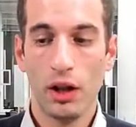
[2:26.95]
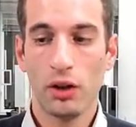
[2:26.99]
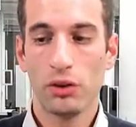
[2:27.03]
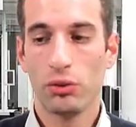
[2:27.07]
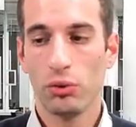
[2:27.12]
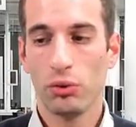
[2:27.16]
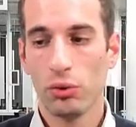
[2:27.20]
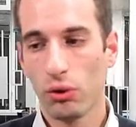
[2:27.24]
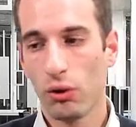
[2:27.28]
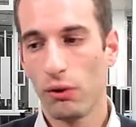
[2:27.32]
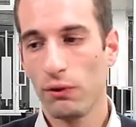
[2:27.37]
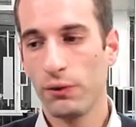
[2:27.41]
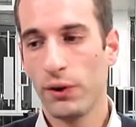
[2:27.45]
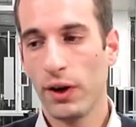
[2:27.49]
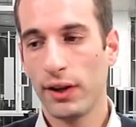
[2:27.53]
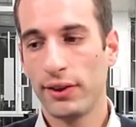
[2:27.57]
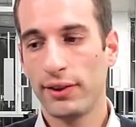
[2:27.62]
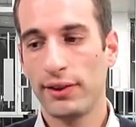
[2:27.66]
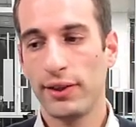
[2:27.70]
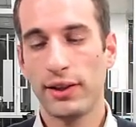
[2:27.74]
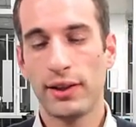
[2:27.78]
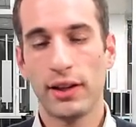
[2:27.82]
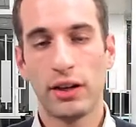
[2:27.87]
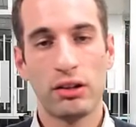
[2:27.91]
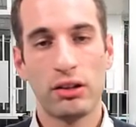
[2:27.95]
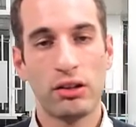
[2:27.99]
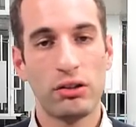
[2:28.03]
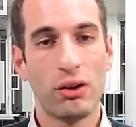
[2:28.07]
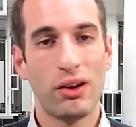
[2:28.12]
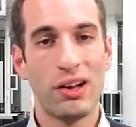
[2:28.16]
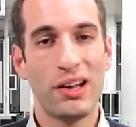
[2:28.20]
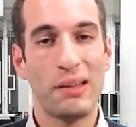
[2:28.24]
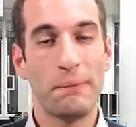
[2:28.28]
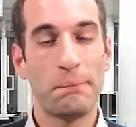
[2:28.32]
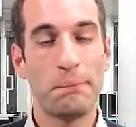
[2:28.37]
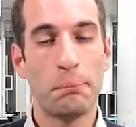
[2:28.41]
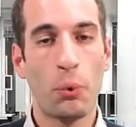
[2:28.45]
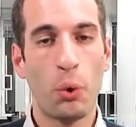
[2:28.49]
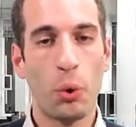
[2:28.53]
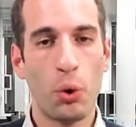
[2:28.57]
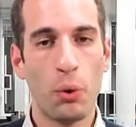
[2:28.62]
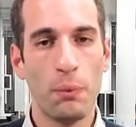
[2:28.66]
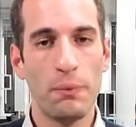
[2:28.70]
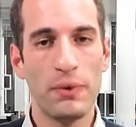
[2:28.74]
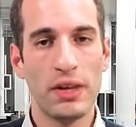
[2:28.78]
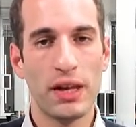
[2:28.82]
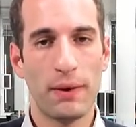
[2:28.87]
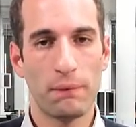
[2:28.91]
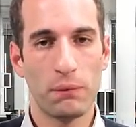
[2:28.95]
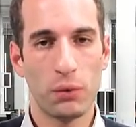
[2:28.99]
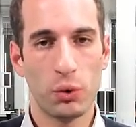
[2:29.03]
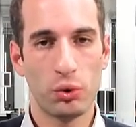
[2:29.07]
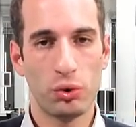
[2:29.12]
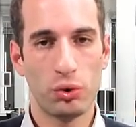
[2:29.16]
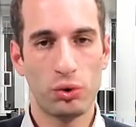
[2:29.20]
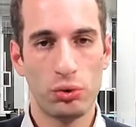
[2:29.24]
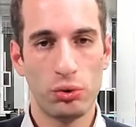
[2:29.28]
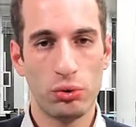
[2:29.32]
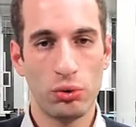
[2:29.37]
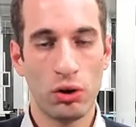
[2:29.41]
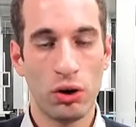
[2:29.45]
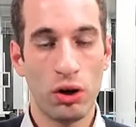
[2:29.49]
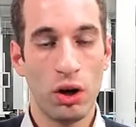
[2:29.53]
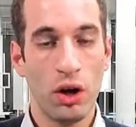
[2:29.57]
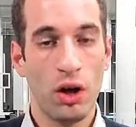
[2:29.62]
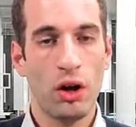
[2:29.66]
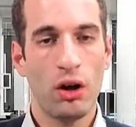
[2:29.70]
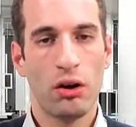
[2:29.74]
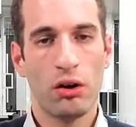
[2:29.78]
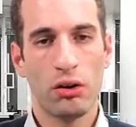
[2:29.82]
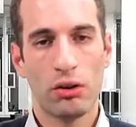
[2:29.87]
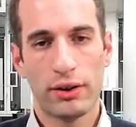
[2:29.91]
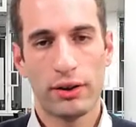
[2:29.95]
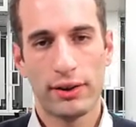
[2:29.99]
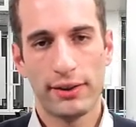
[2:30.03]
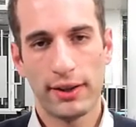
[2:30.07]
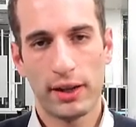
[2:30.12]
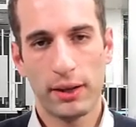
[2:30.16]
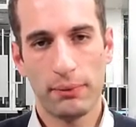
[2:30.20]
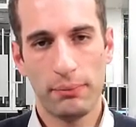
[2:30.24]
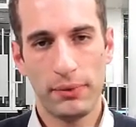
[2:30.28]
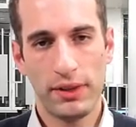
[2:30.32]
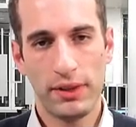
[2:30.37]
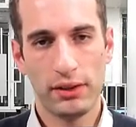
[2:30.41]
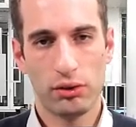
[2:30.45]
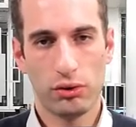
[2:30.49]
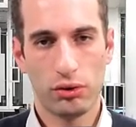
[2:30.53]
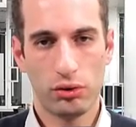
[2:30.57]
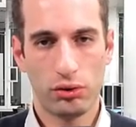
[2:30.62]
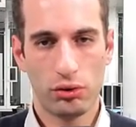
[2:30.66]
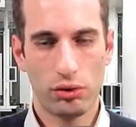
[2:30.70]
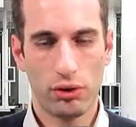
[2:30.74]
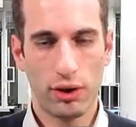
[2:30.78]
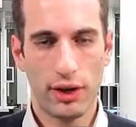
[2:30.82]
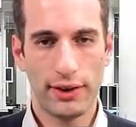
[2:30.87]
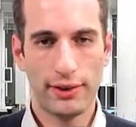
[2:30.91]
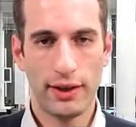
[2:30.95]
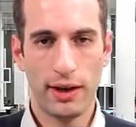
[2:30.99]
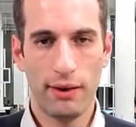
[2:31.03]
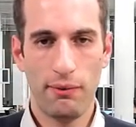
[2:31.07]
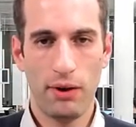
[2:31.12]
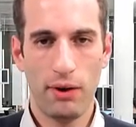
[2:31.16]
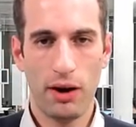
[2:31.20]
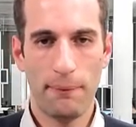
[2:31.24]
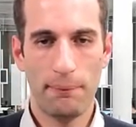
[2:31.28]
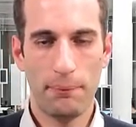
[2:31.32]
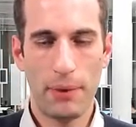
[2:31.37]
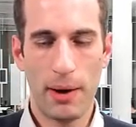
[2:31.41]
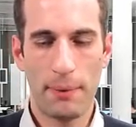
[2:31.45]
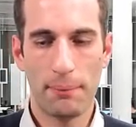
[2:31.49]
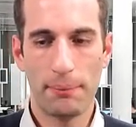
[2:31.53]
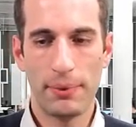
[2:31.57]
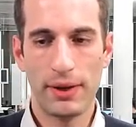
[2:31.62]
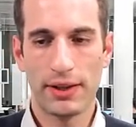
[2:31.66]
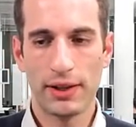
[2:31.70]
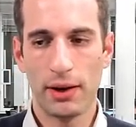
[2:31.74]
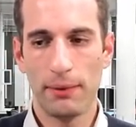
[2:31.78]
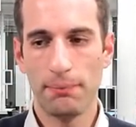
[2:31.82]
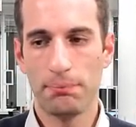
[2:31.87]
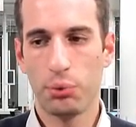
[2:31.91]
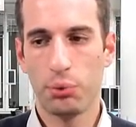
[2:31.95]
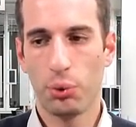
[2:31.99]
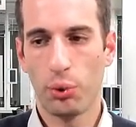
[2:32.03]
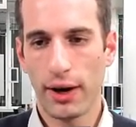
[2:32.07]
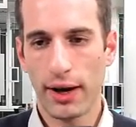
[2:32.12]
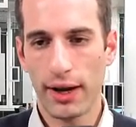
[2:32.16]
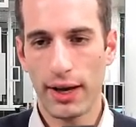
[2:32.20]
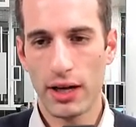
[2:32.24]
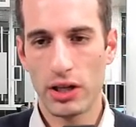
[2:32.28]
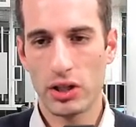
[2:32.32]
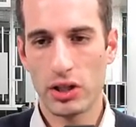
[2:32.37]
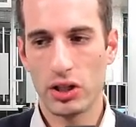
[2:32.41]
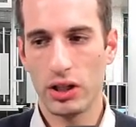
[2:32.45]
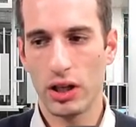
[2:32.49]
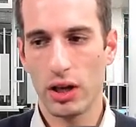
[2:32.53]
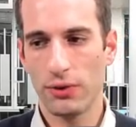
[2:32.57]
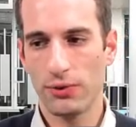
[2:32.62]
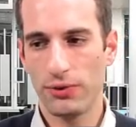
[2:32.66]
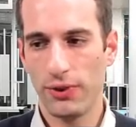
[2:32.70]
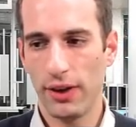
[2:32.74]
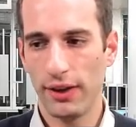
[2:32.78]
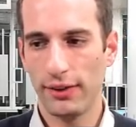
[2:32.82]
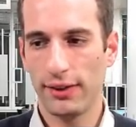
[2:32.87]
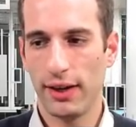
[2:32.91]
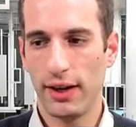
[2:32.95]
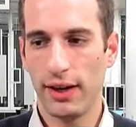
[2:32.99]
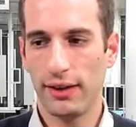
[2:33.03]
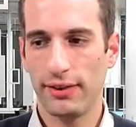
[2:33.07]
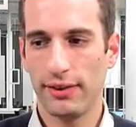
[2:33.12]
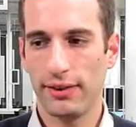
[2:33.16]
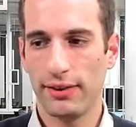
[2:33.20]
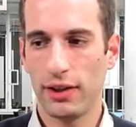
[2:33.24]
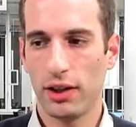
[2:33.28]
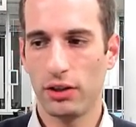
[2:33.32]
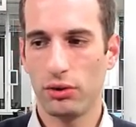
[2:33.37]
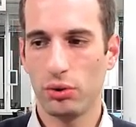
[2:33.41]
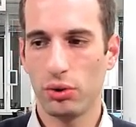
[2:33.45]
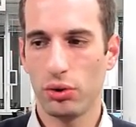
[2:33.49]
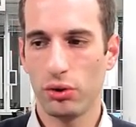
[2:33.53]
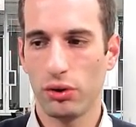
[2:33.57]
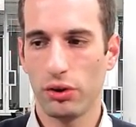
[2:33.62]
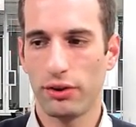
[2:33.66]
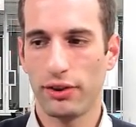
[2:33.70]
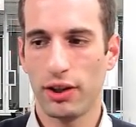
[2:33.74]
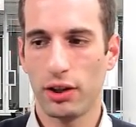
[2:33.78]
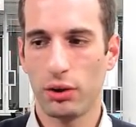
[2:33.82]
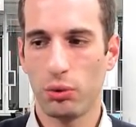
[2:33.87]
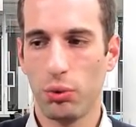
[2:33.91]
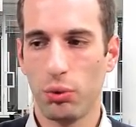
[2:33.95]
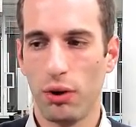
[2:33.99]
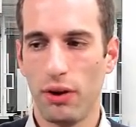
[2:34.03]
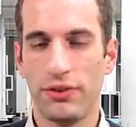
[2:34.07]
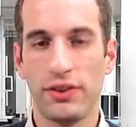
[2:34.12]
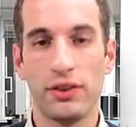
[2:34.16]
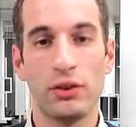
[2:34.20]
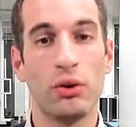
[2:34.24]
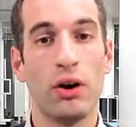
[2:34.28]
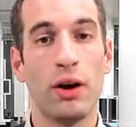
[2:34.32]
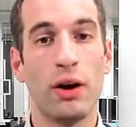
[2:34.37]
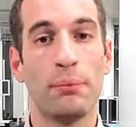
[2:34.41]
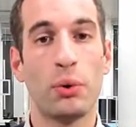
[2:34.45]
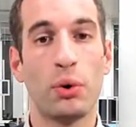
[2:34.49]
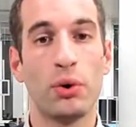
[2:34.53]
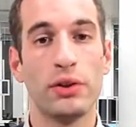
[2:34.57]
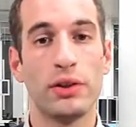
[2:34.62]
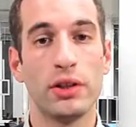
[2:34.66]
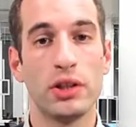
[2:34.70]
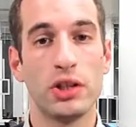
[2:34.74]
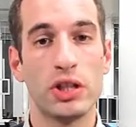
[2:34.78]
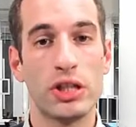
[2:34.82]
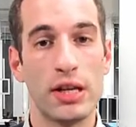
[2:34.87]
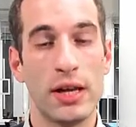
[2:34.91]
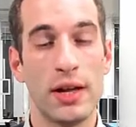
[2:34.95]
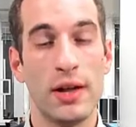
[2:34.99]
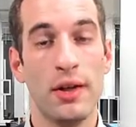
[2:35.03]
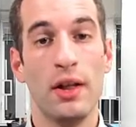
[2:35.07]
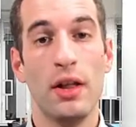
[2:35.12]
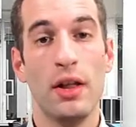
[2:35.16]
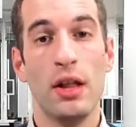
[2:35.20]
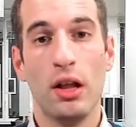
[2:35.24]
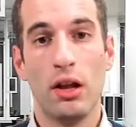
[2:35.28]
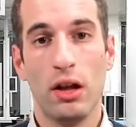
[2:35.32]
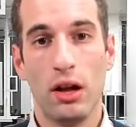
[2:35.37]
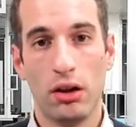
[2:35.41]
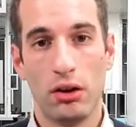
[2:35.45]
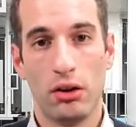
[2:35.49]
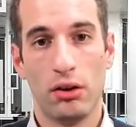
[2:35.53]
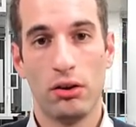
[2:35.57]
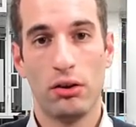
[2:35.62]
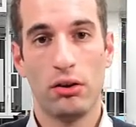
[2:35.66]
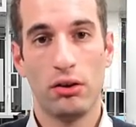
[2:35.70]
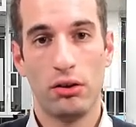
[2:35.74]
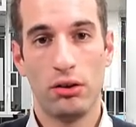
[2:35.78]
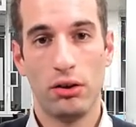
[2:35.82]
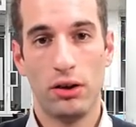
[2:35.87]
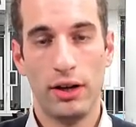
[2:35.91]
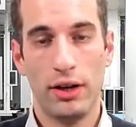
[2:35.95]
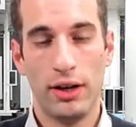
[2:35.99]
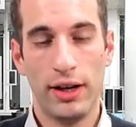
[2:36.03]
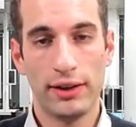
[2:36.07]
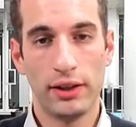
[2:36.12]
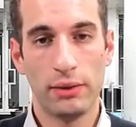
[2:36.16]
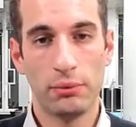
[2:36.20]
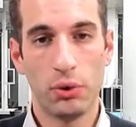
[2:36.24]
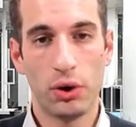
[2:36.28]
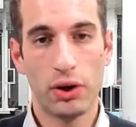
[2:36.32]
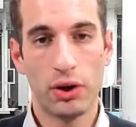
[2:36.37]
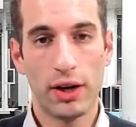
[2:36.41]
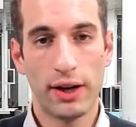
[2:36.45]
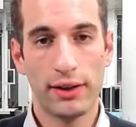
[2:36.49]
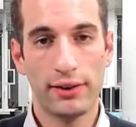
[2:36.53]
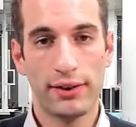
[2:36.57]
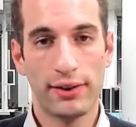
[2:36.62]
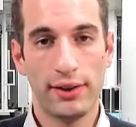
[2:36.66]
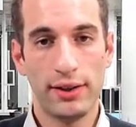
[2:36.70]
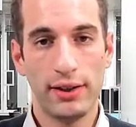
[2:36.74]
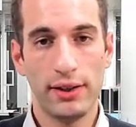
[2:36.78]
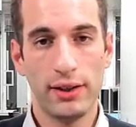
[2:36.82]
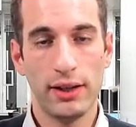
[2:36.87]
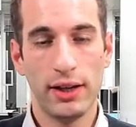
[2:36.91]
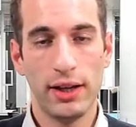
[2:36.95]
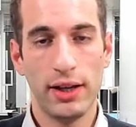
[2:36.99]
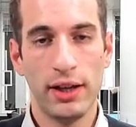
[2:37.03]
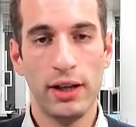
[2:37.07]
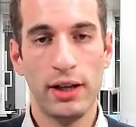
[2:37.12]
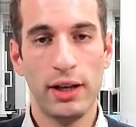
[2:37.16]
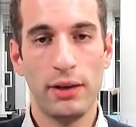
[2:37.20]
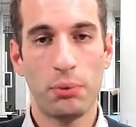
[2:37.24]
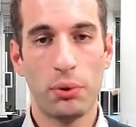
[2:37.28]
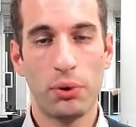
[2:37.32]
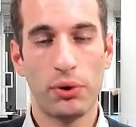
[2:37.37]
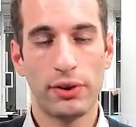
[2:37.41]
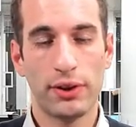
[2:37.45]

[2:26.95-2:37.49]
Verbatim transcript: Donc voici quelles seraient les premières mesures qui seraient mises sur la table hein, par Pékin pour réagir face à la signature de cette loi visant à protéger la démocratie et les,